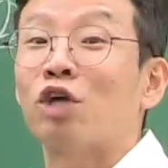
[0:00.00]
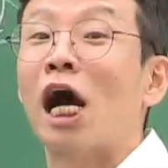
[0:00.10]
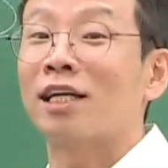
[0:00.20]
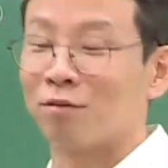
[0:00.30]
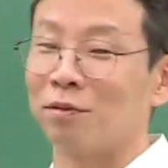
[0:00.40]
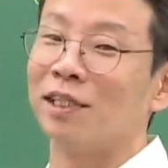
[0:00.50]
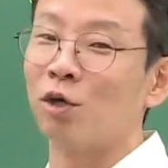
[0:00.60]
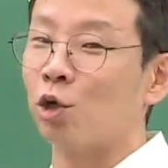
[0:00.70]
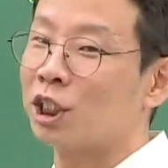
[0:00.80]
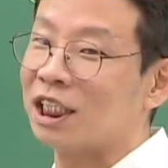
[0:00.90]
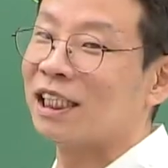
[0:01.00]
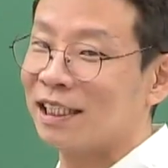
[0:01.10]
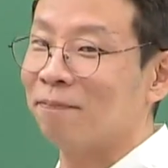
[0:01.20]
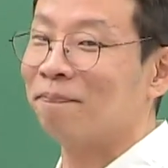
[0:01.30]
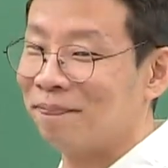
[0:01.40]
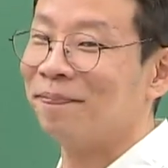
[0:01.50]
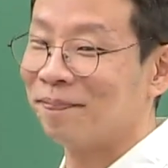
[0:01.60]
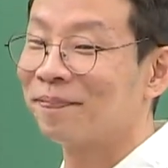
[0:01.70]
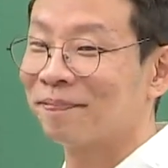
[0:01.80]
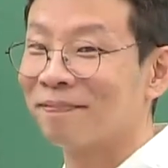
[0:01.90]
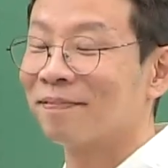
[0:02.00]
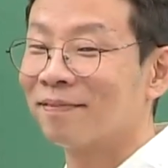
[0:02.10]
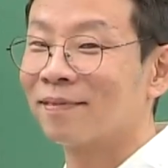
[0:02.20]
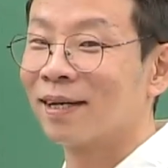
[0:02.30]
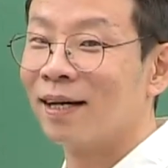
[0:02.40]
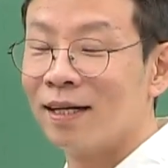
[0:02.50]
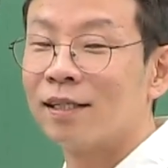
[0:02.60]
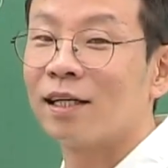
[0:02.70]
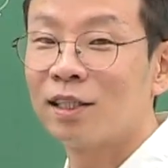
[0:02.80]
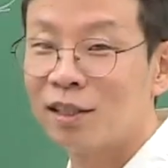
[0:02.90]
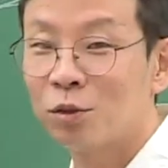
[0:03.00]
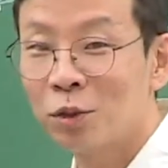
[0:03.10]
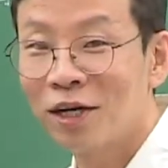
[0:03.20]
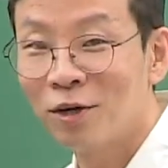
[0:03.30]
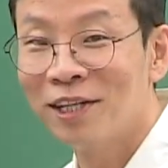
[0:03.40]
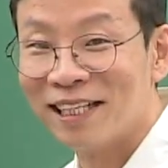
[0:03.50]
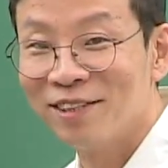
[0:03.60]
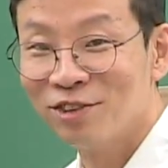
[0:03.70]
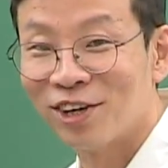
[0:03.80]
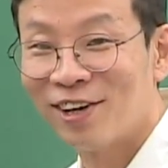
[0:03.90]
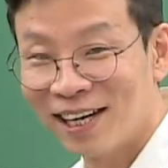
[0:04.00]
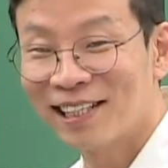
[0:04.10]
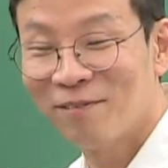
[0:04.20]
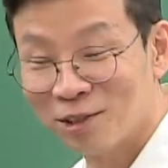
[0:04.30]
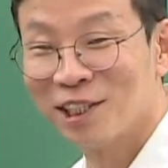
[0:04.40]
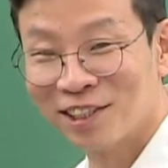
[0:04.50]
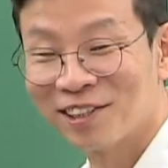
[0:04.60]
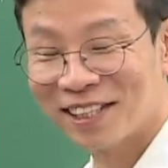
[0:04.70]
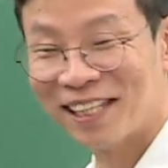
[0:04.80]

쫙 입고 있는 거지. 음. 사실 의도된 건 아니고요. 하다 보니 그렇게